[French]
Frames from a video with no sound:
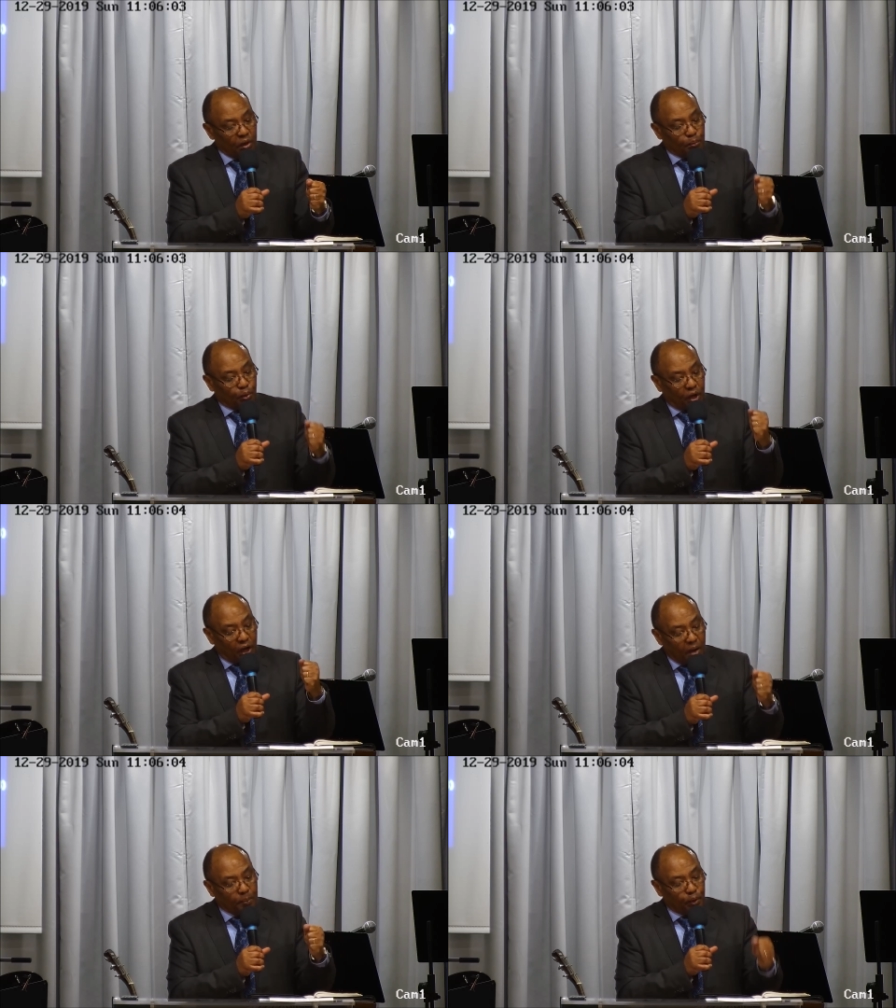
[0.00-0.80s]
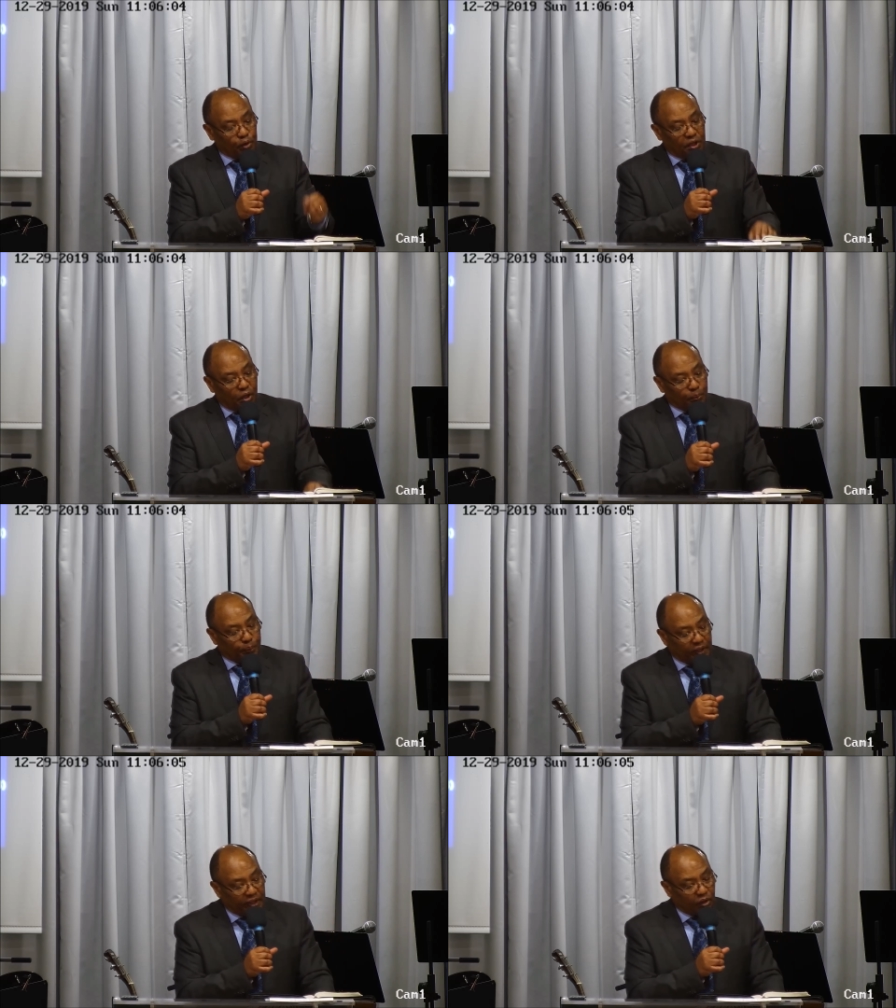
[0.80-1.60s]
pour remporter le
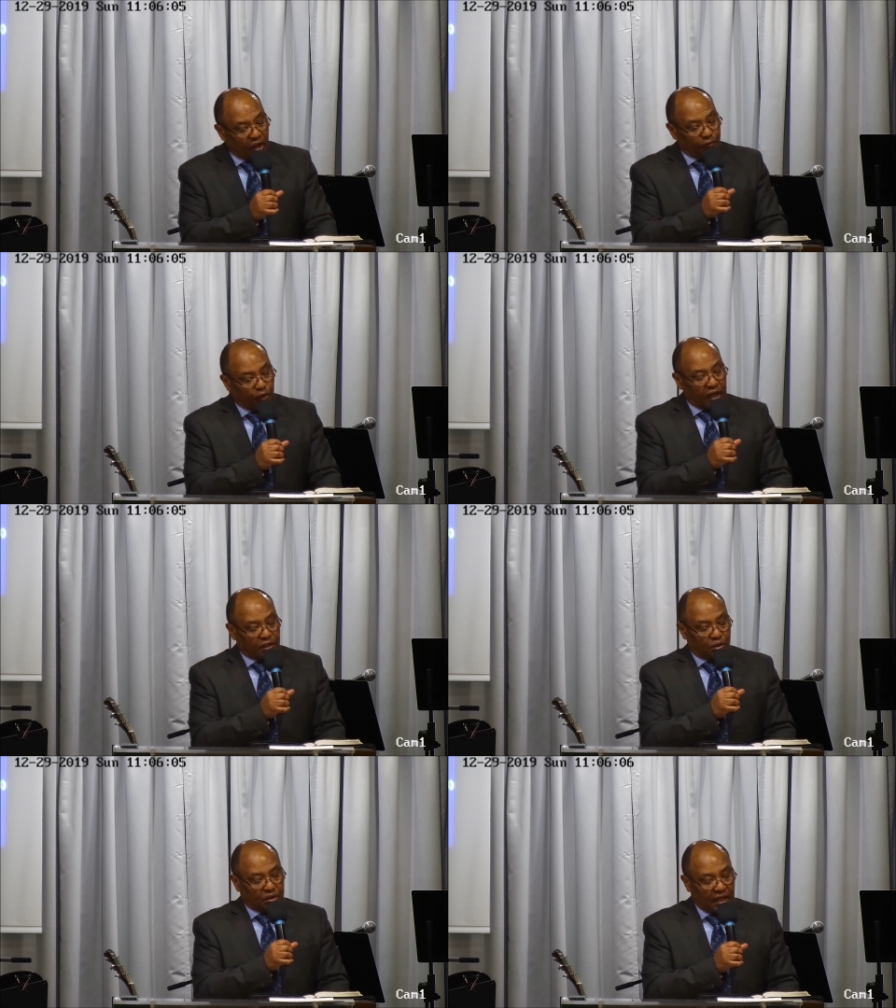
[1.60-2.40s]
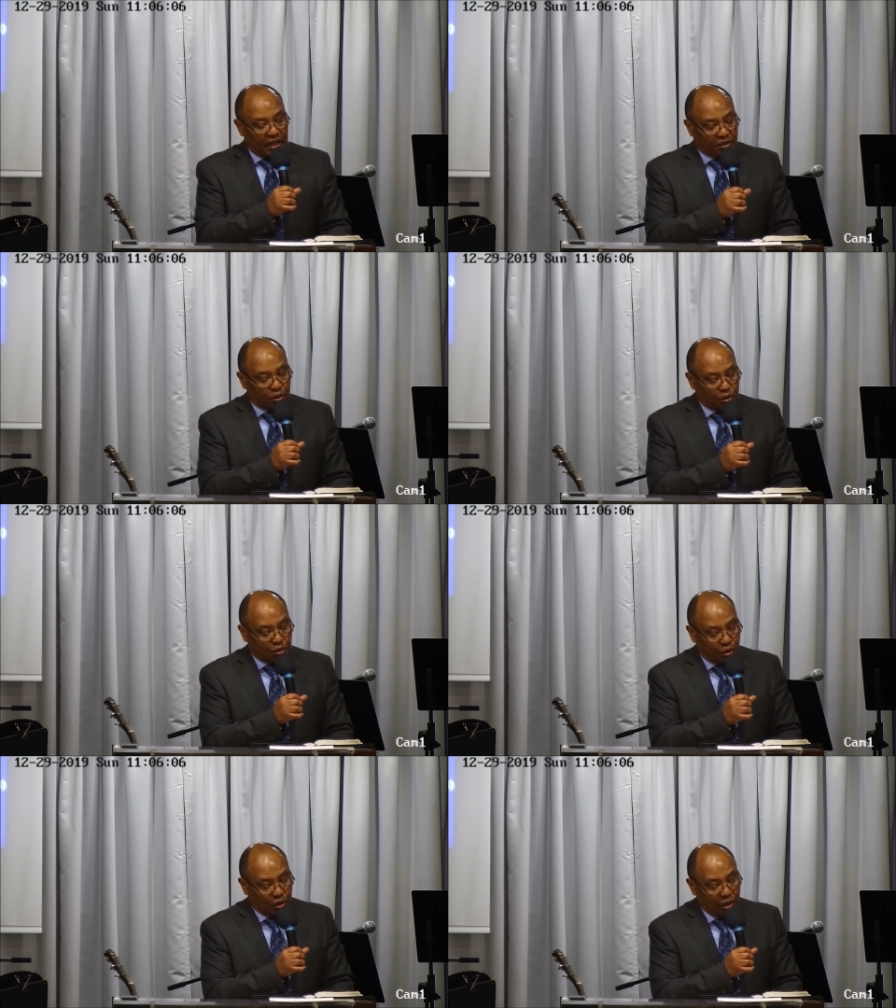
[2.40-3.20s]
prix de la vocation céleste de
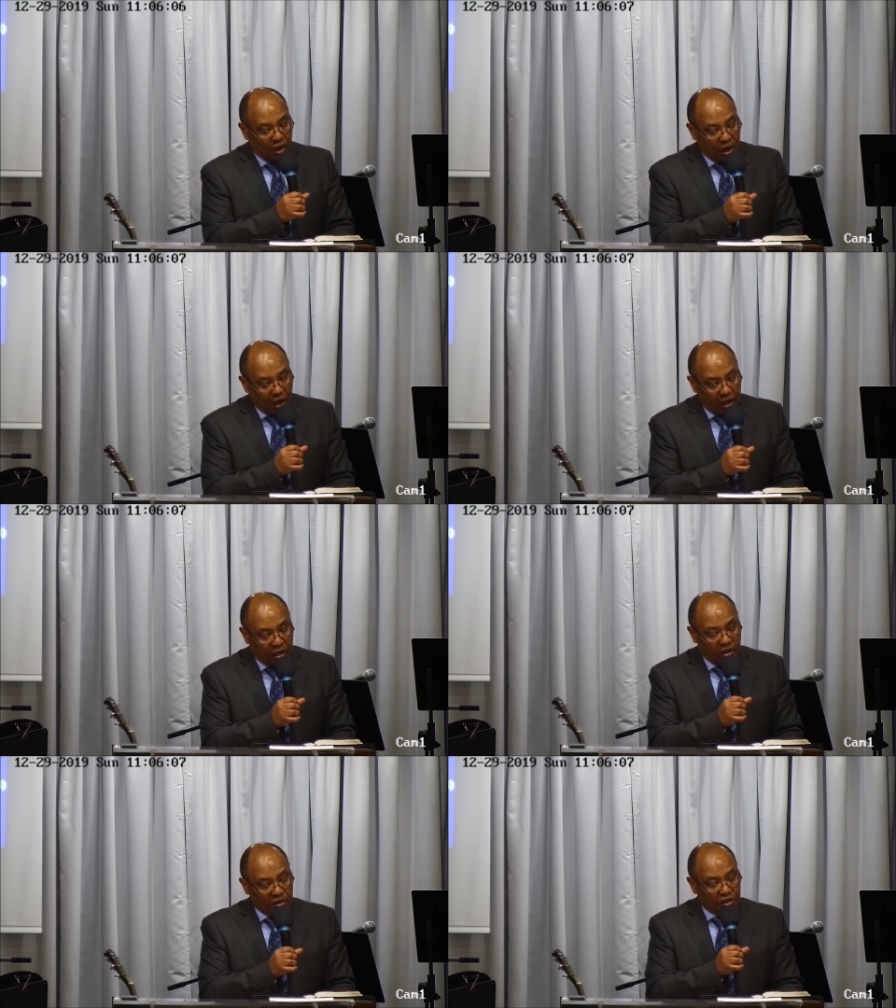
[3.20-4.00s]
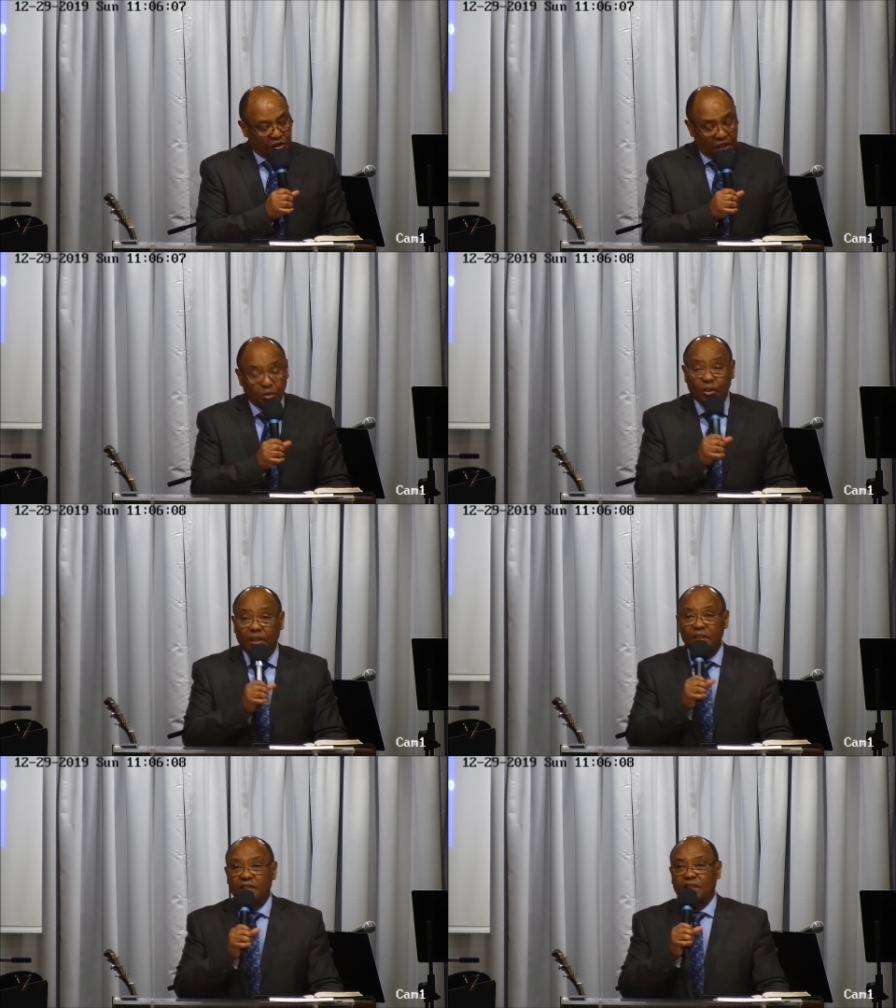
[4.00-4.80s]
Dieu en
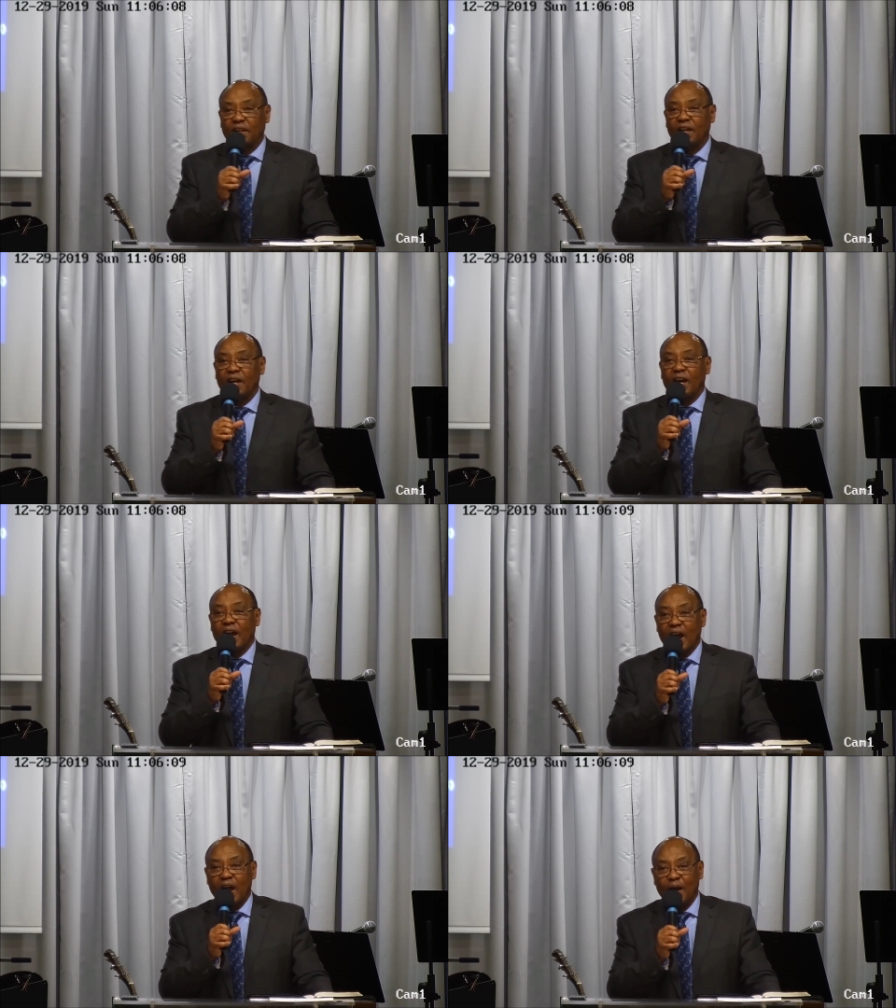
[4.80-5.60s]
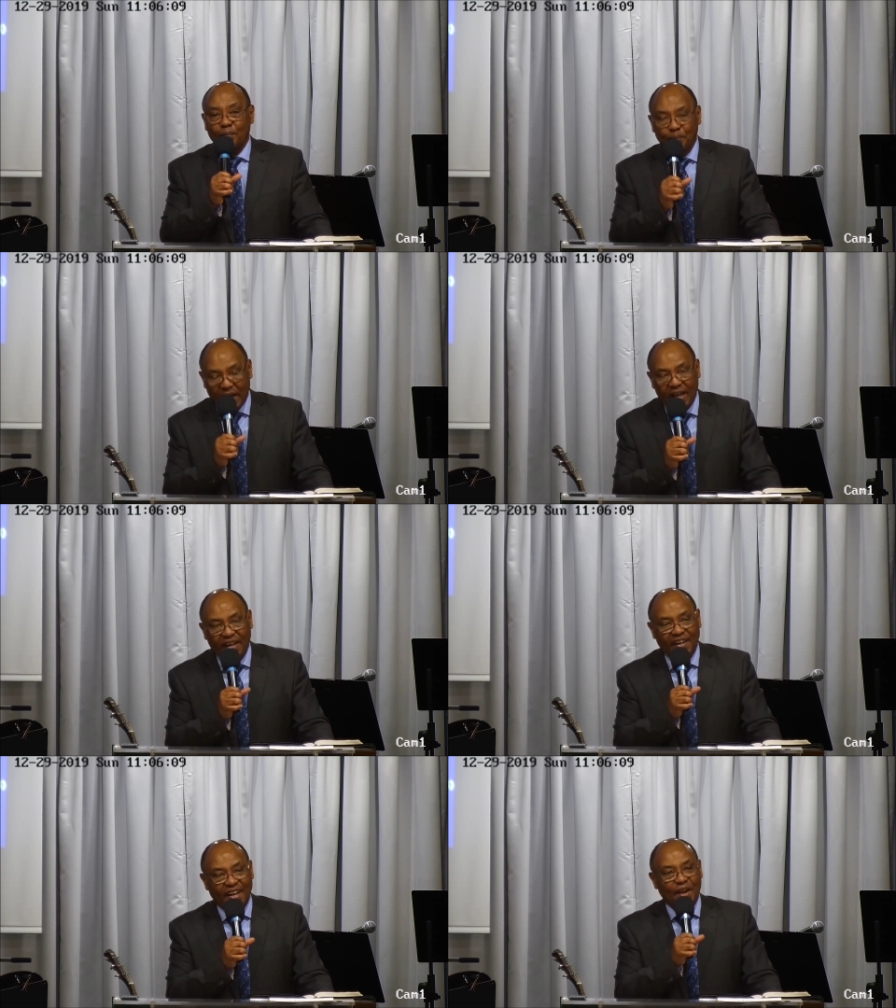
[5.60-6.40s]
Jésus-Christ. Amen.
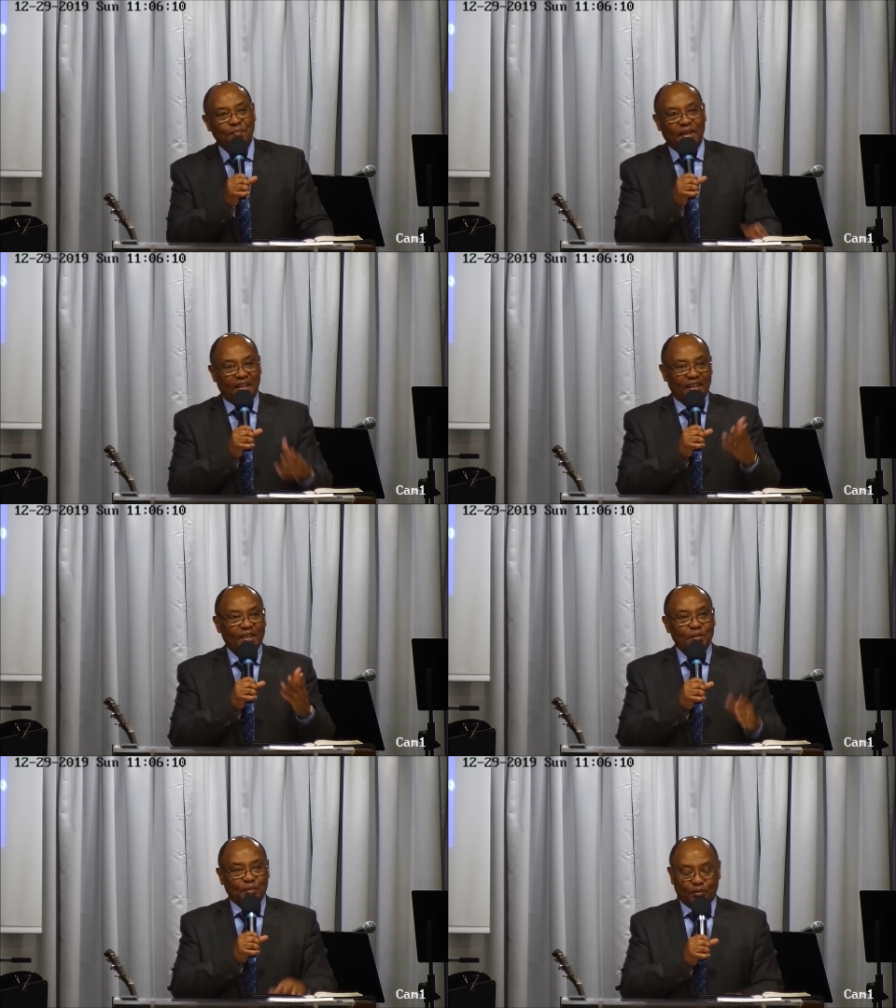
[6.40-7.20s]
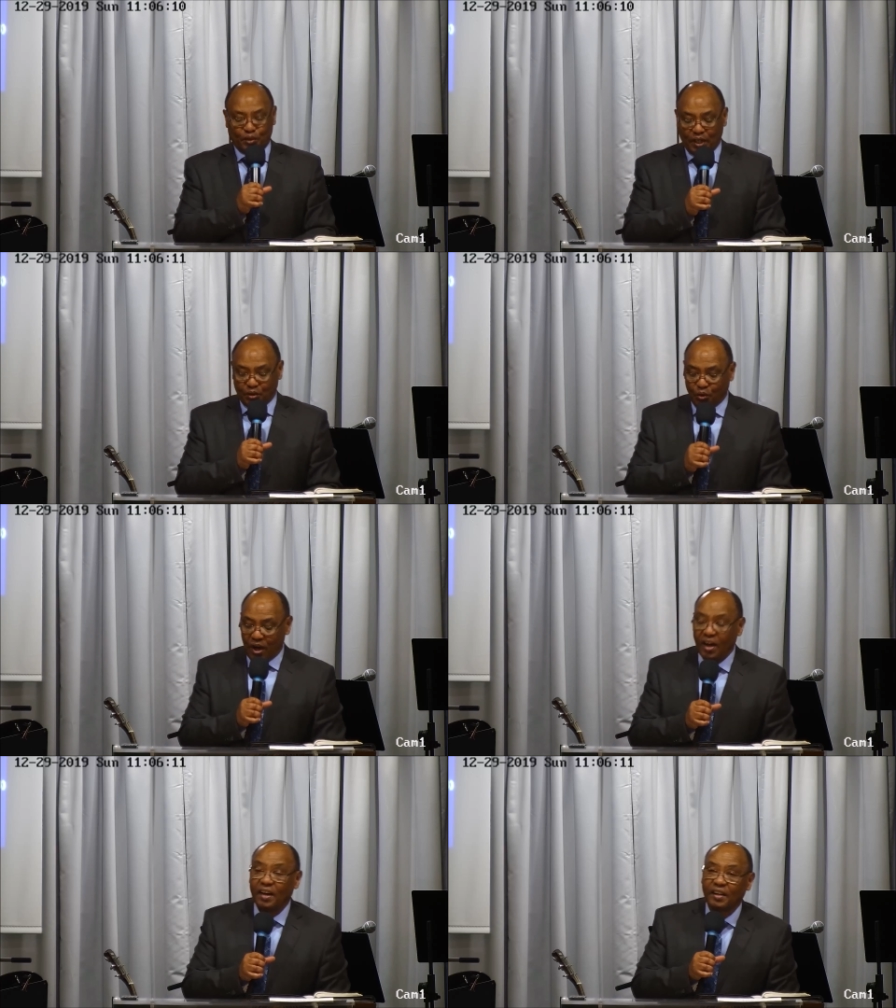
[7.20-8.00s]
Amen. Mais vous asseoir.